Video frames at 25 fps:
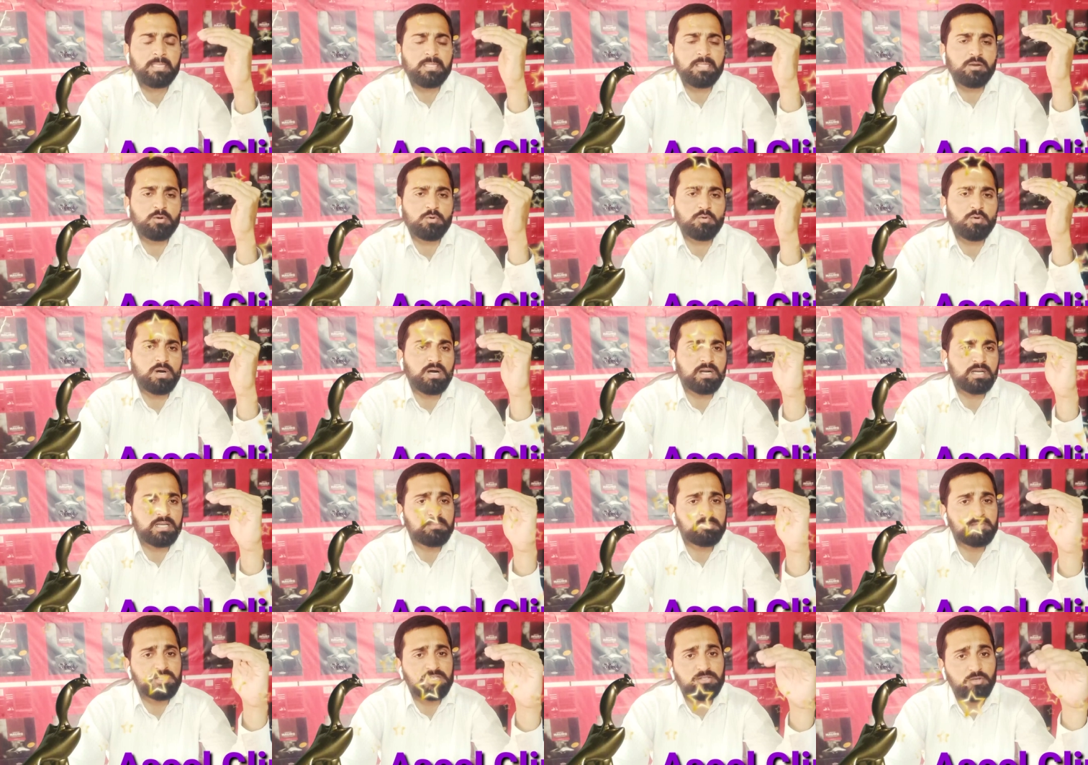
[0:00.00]
तो
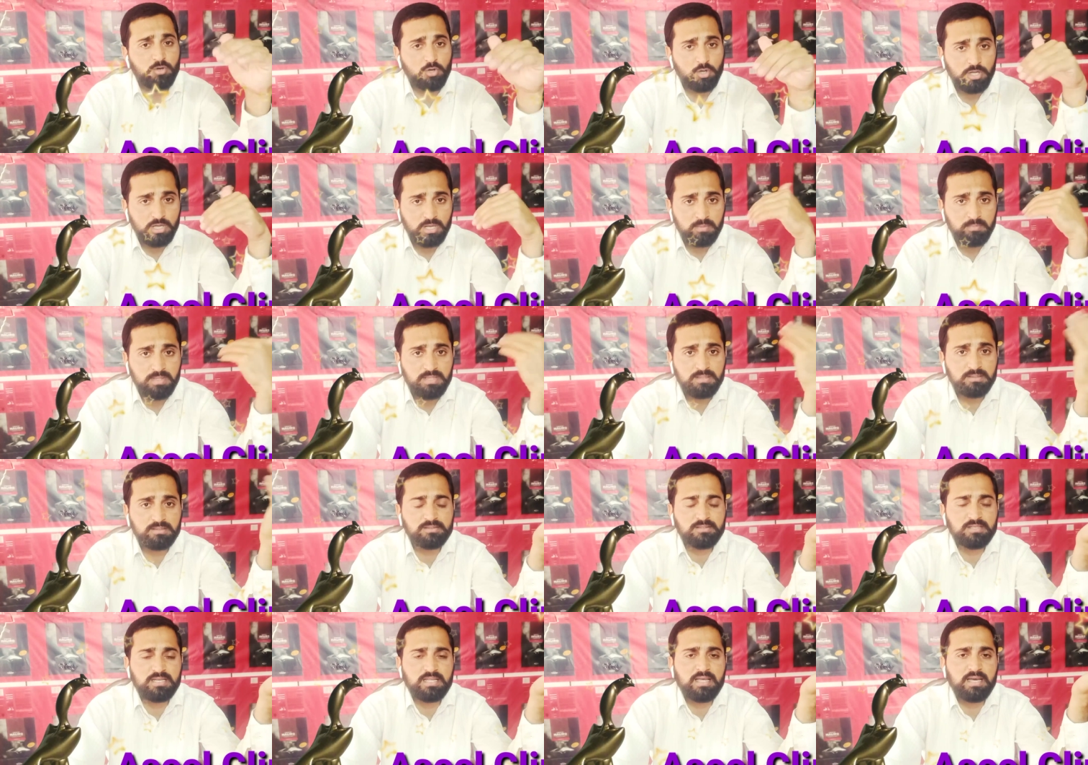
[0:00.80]
आगे मज़ीद और गर्मी
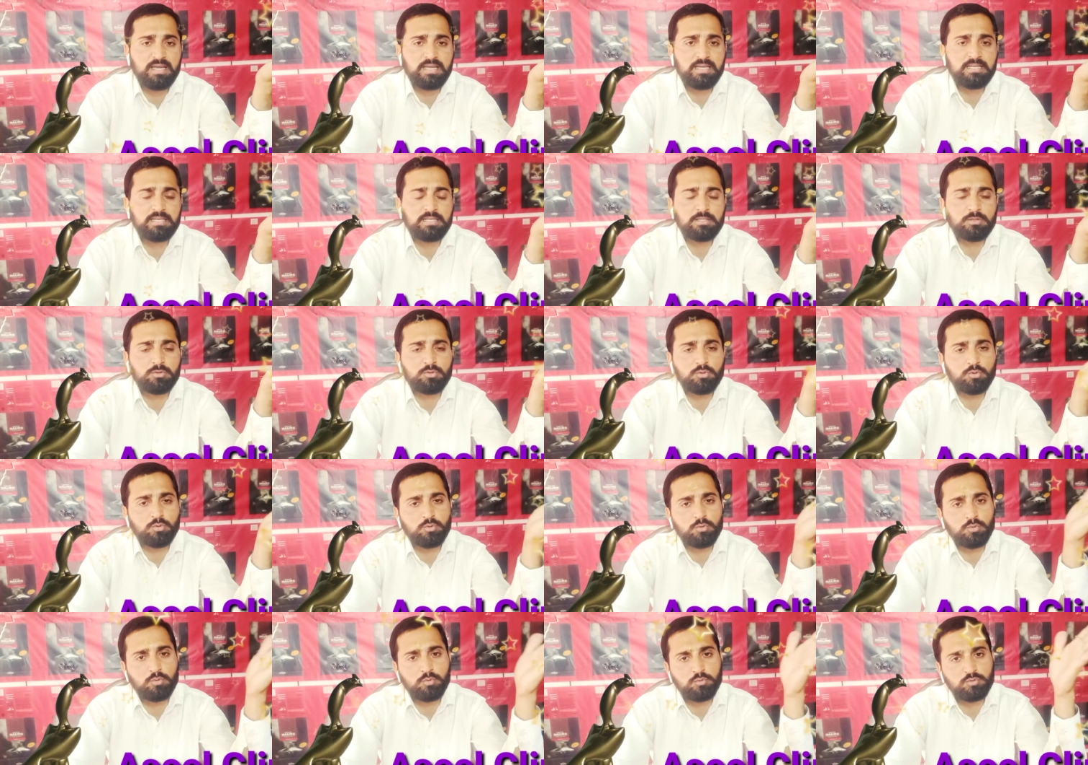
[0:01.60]
ज़्यादा आएगी
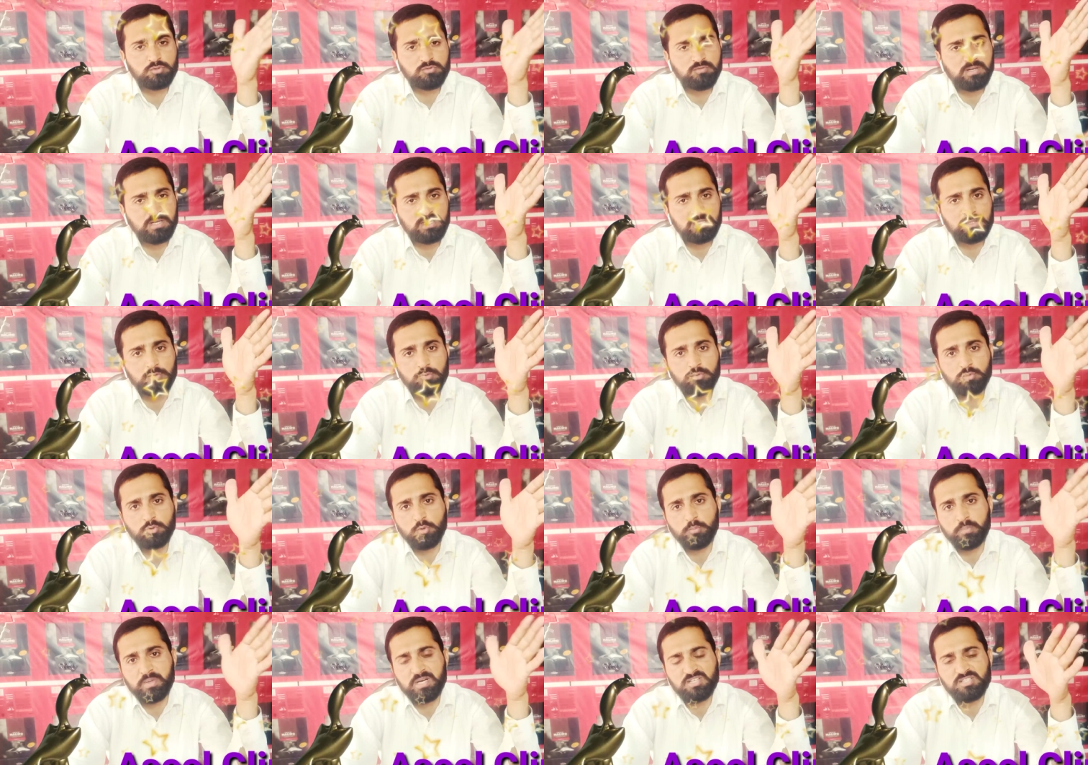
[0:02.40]
तो उस वक्त तो
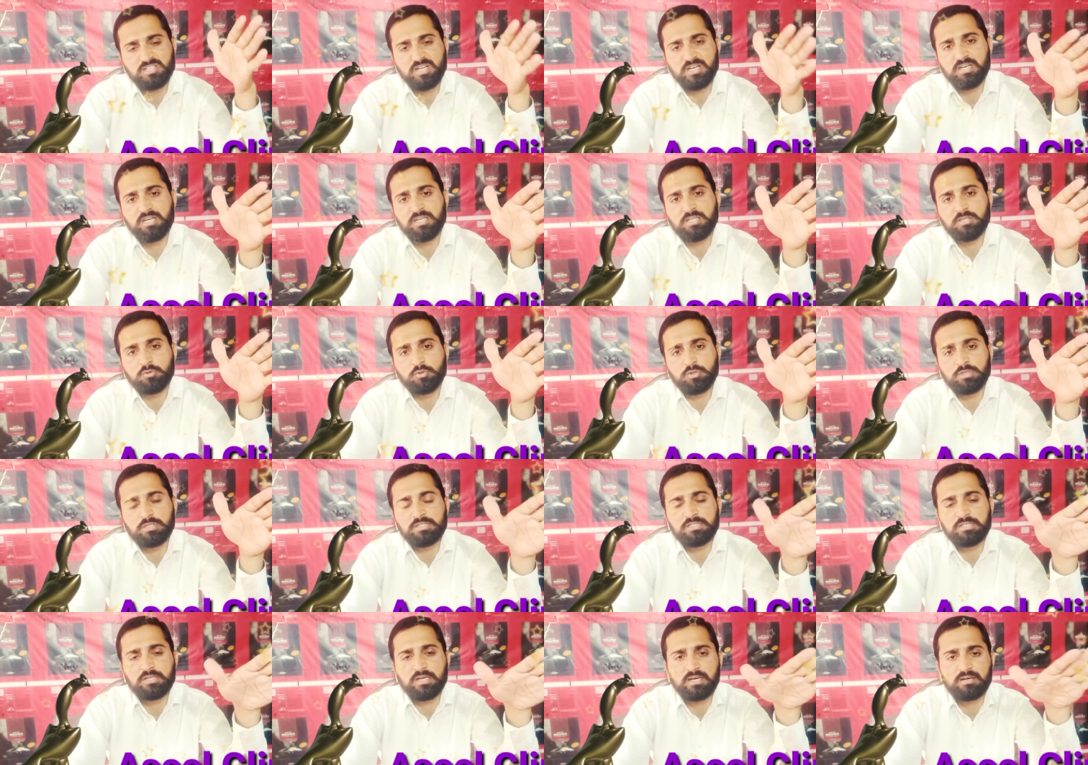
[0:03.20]
उनको परेशानी नहीं
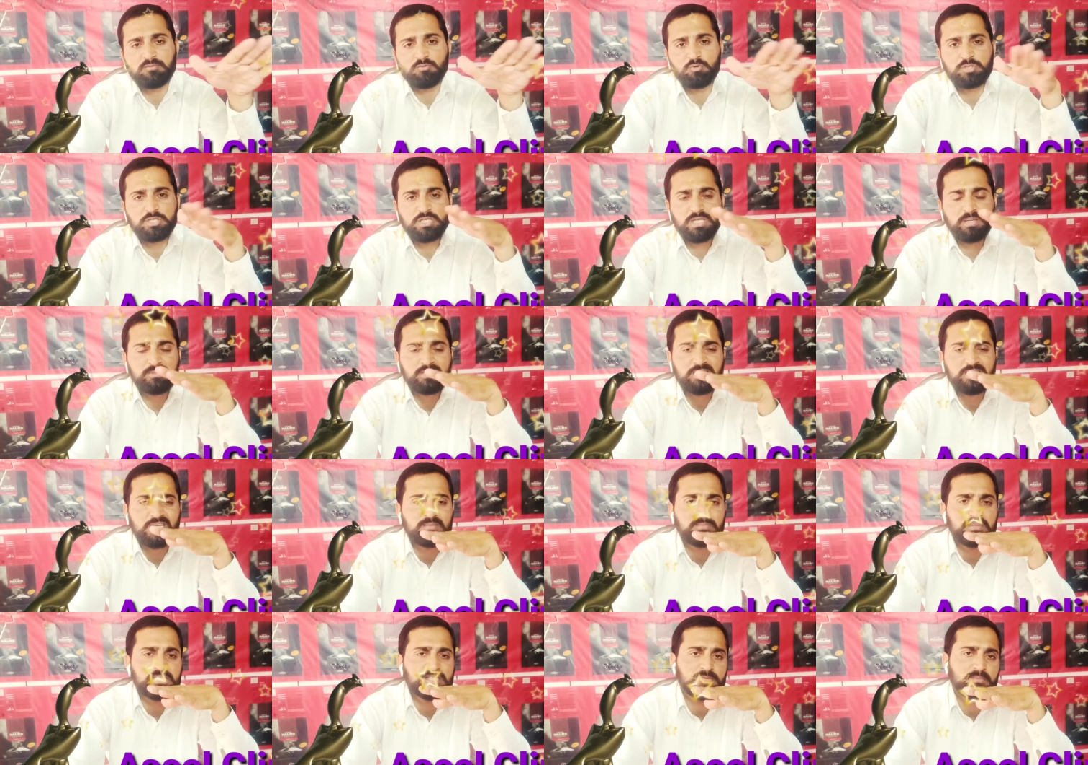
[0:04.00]
होगी जी अगर वो सिरप
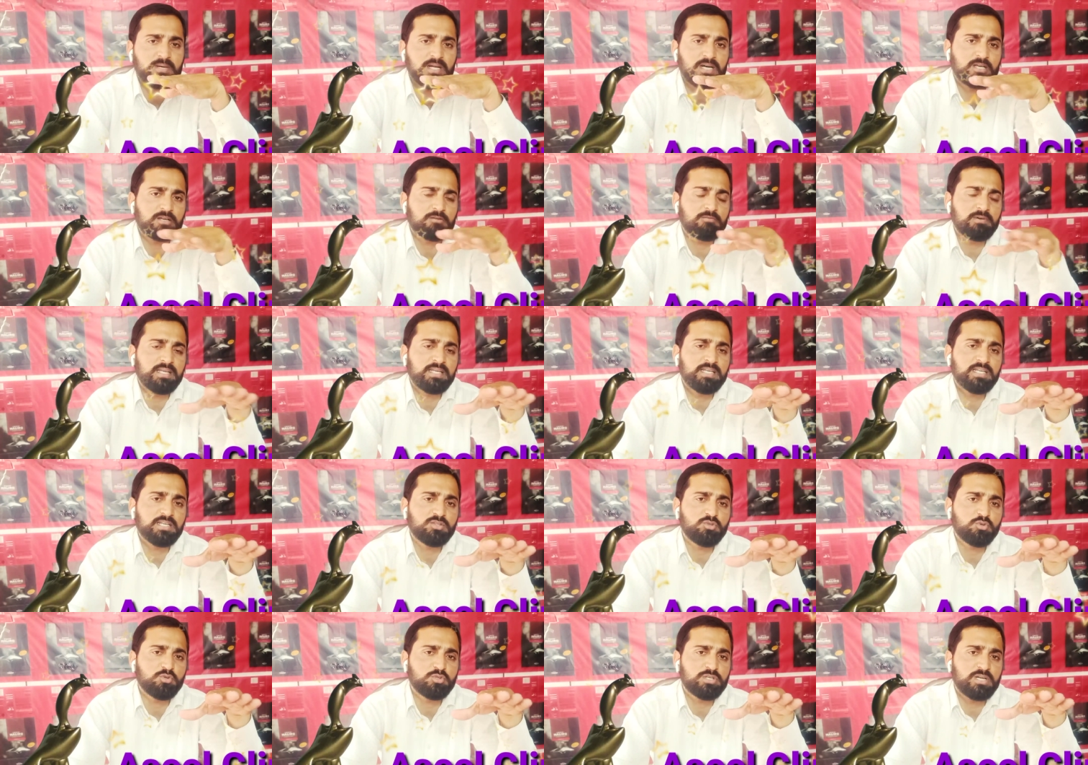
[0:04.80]
साथ में इस्तेमाल
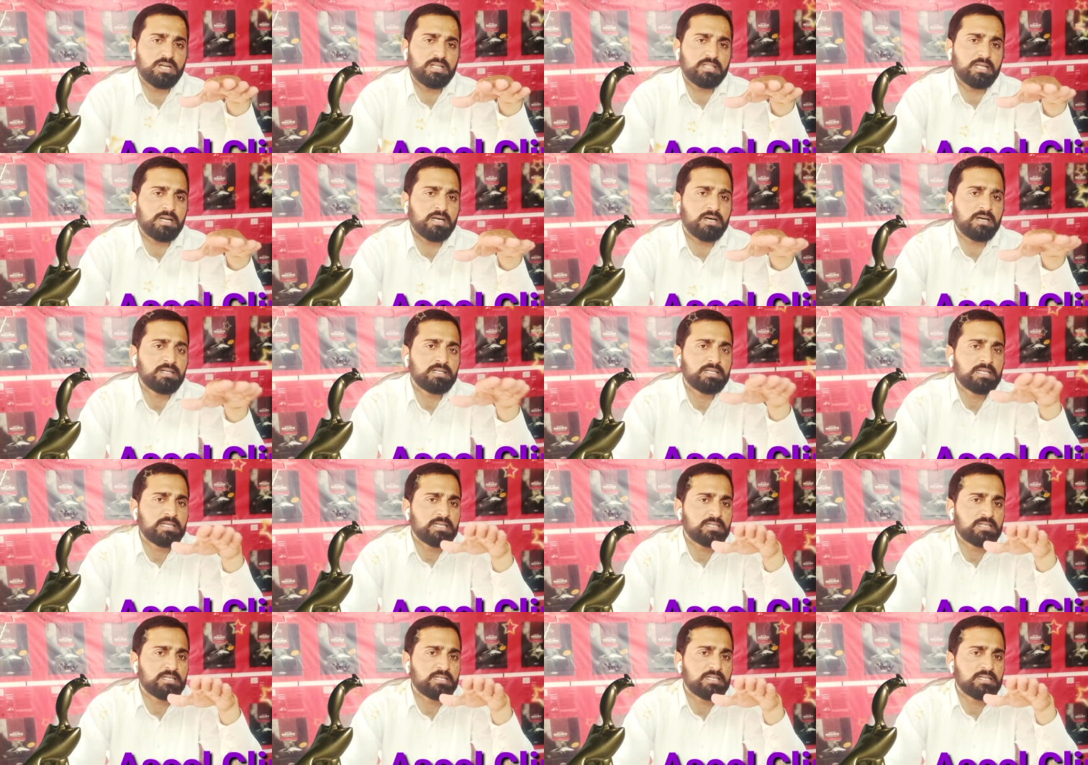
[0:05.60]
करवाएंगे तो इन ताला